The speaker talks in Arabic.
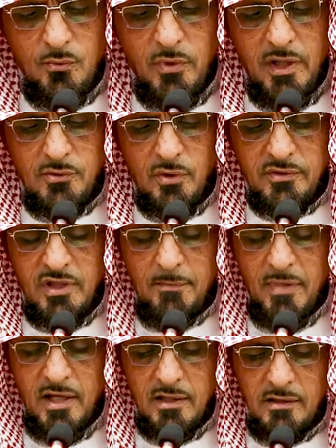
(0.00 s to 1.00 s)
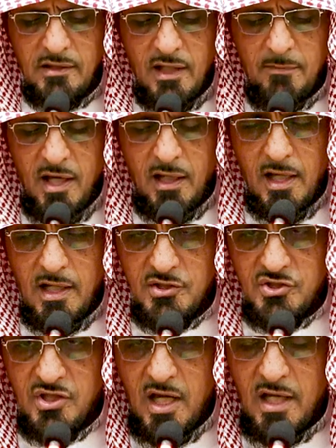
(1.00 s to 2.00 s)
وهي تعتبر كما قال
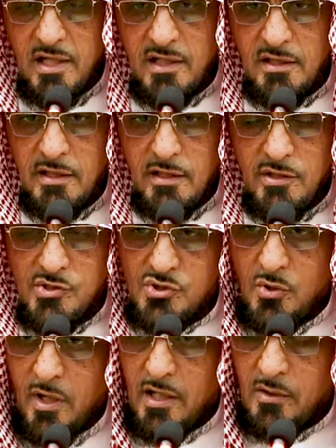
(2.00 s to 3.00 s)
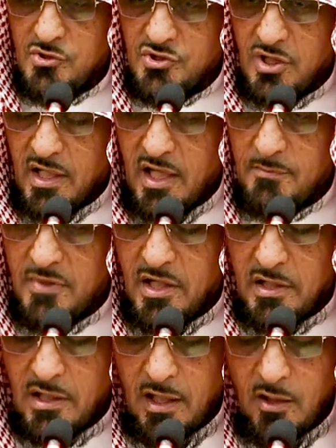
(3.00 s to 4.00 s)
الشاعر زحل شرى
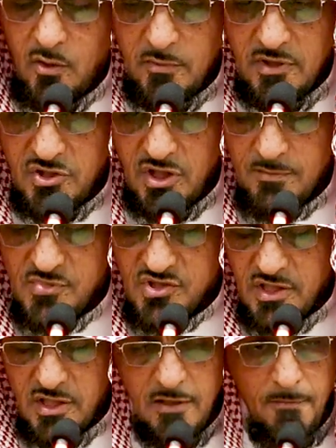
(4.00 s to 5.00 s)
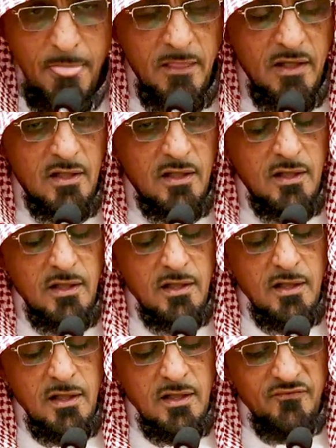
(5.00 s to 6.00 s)
مريخه من شمسه
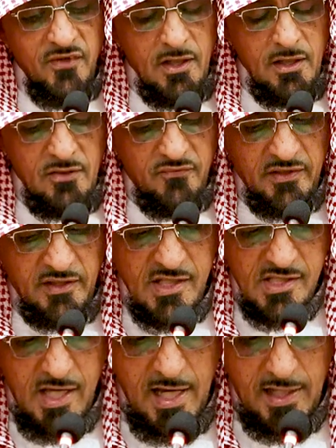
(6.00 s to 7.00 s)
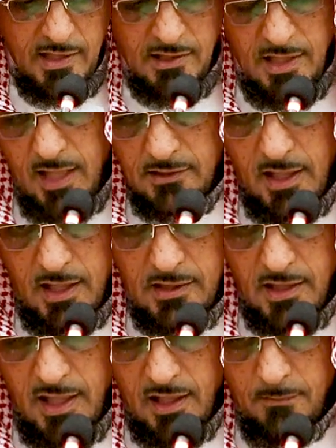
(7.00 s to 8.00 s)
فتزهرت
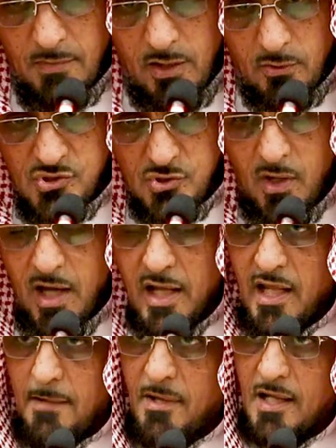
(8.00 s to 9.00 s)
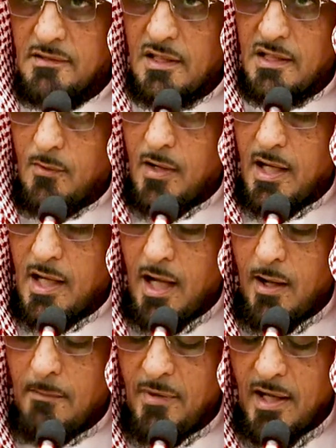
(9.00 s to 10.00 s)
لعطارد الأقمار زحل أبعد,
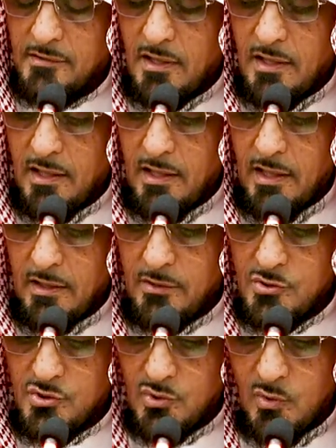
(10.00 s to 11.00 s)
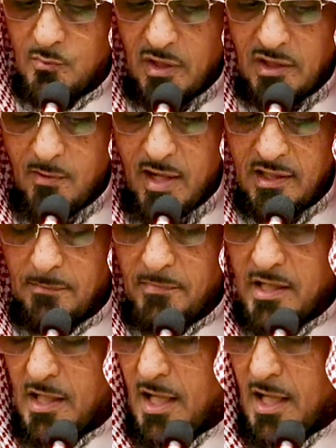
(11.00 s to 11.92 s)
الكوا... أبعد النجوم والكواكب عن